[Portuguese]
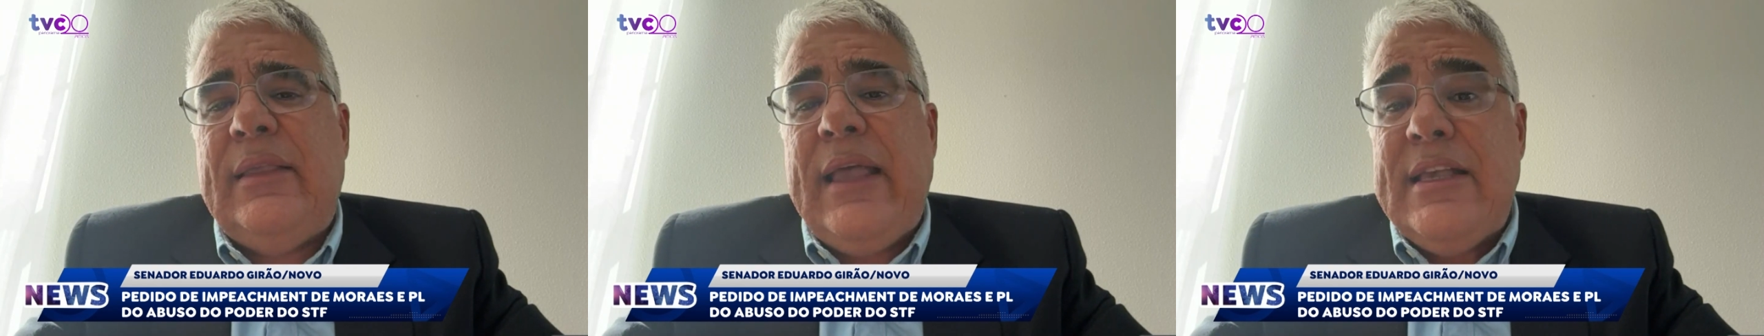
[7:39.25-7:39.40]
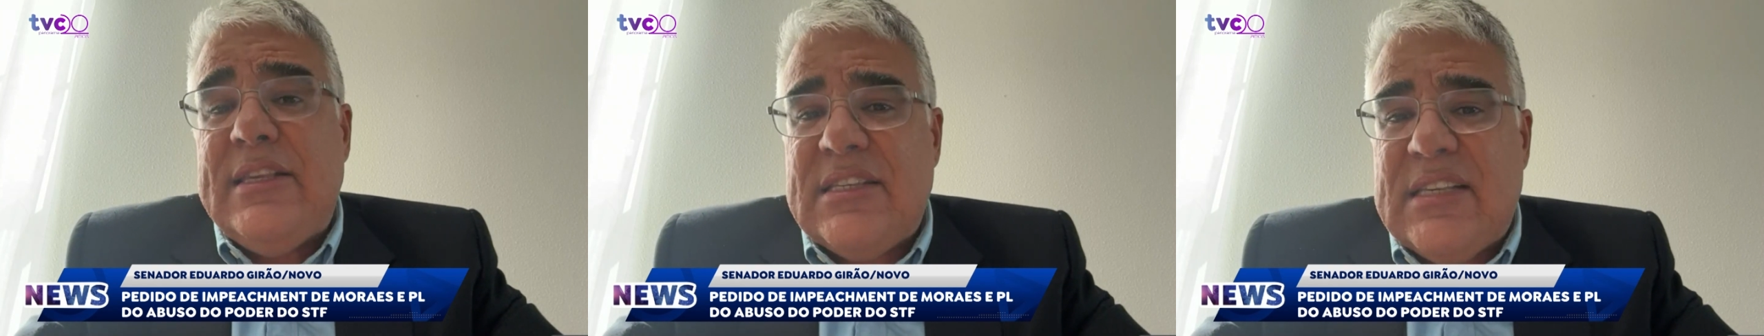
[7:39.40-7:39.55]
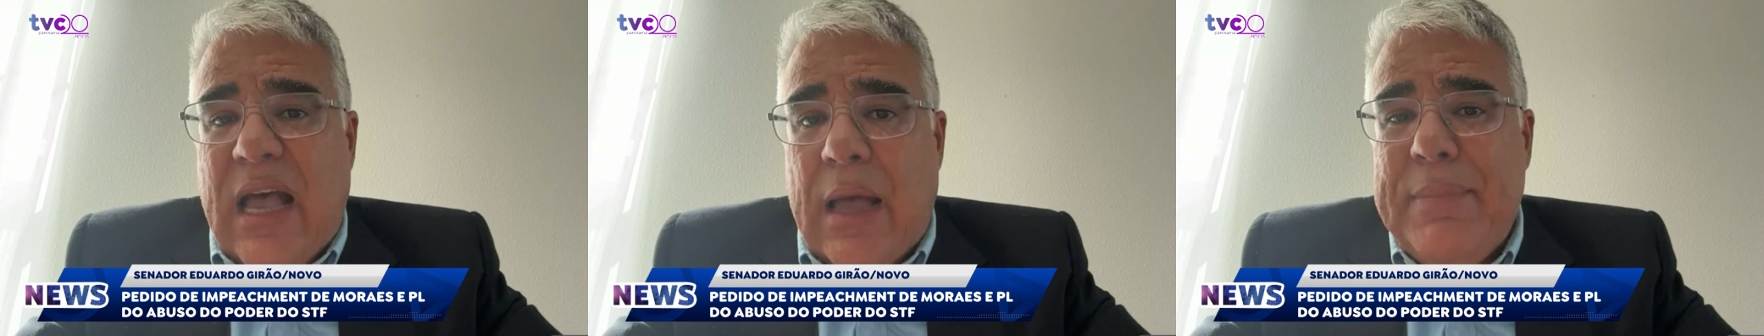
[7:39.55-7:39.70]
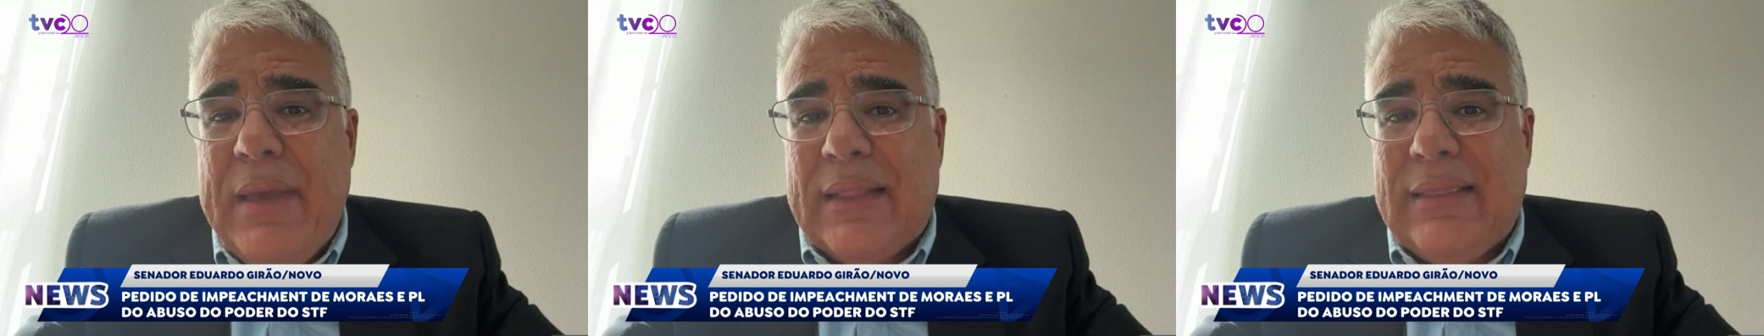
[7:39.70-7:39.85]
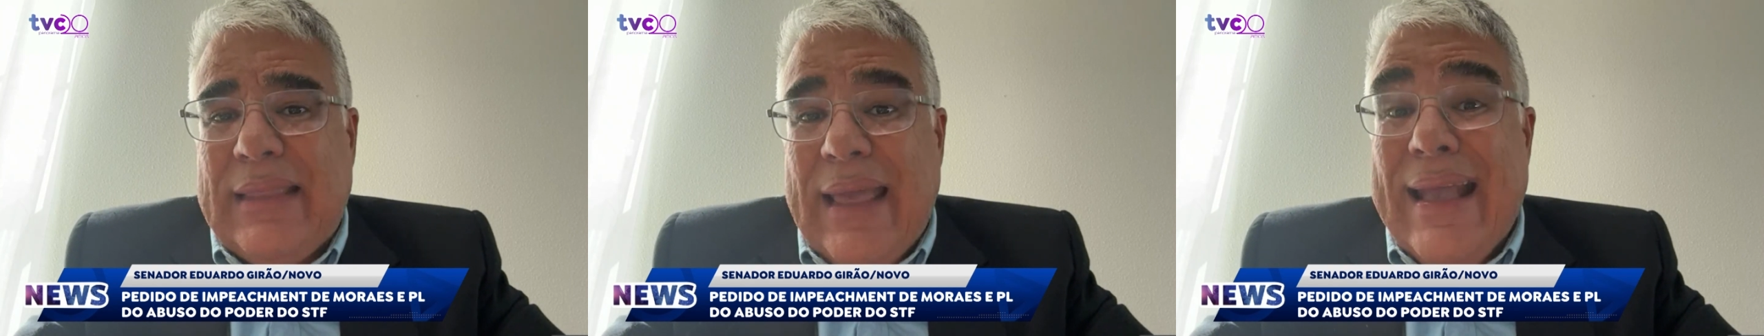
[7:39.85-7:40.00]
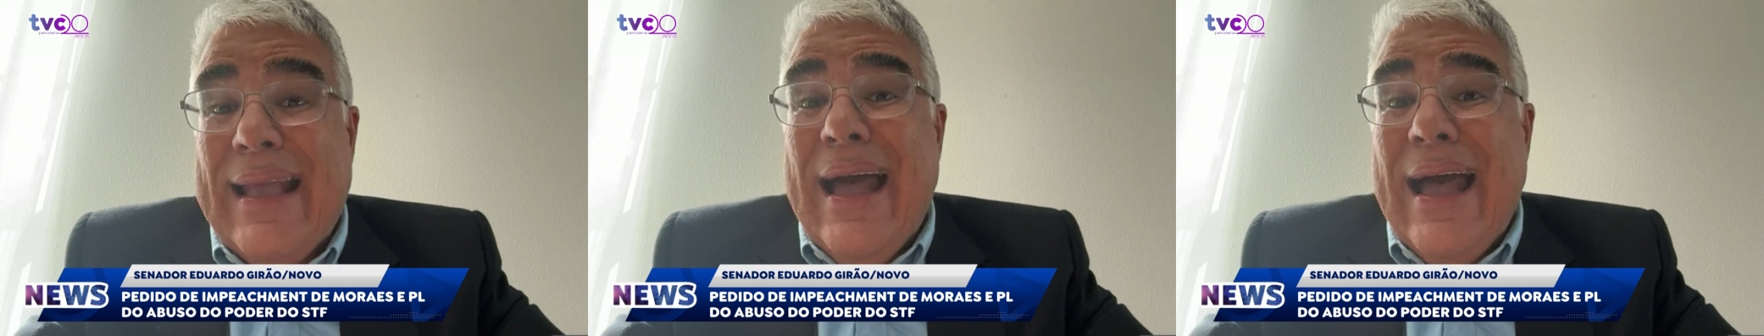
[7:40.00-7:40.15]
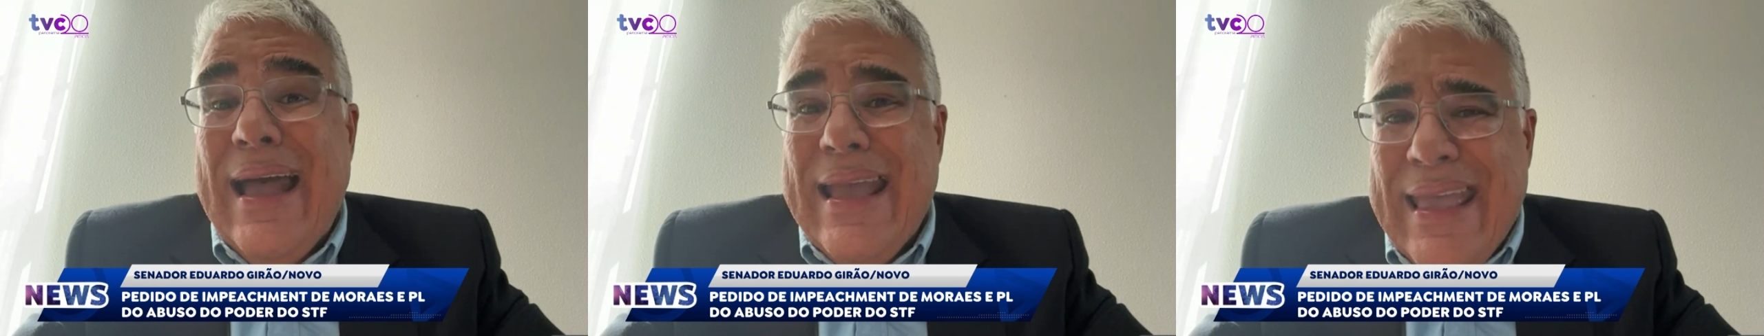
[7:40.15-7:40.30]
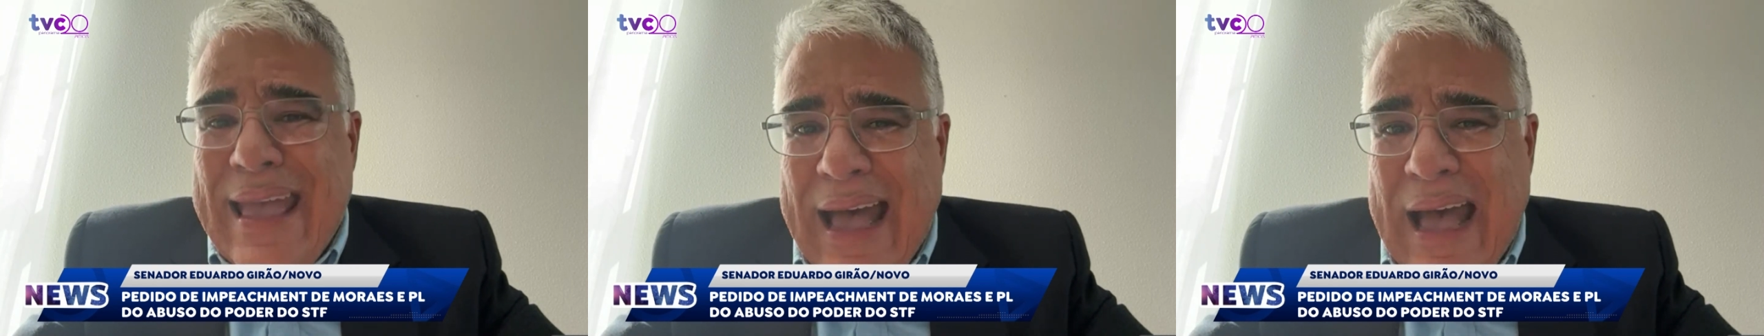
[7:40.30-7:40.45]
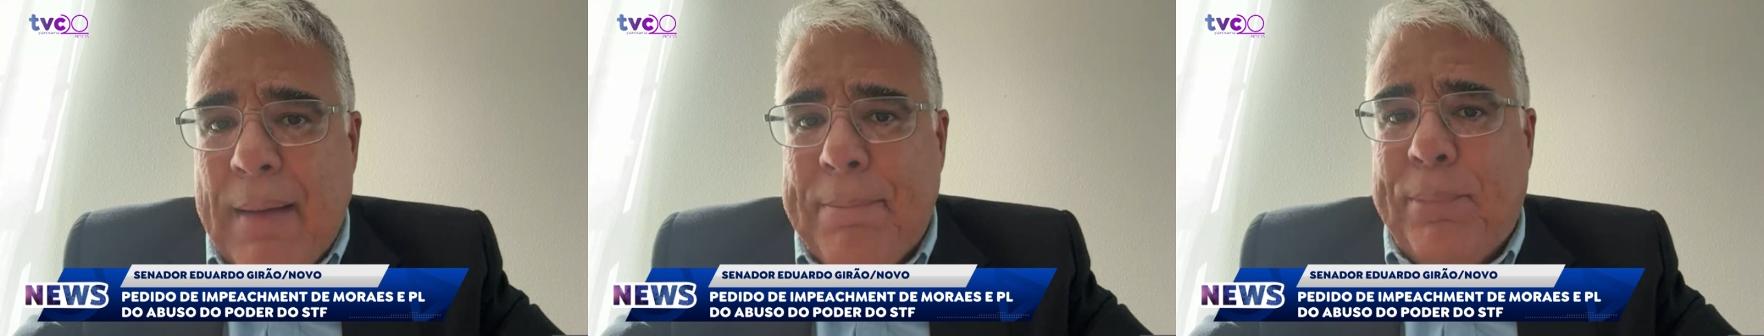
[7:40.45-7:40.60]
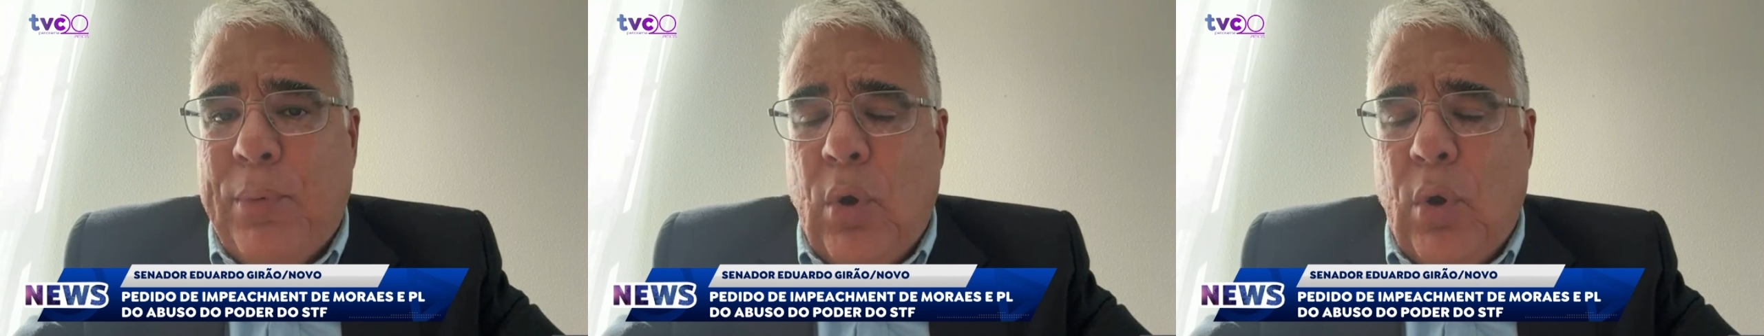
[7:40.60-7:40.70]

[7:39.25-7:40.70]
quem sabe, até ganhar,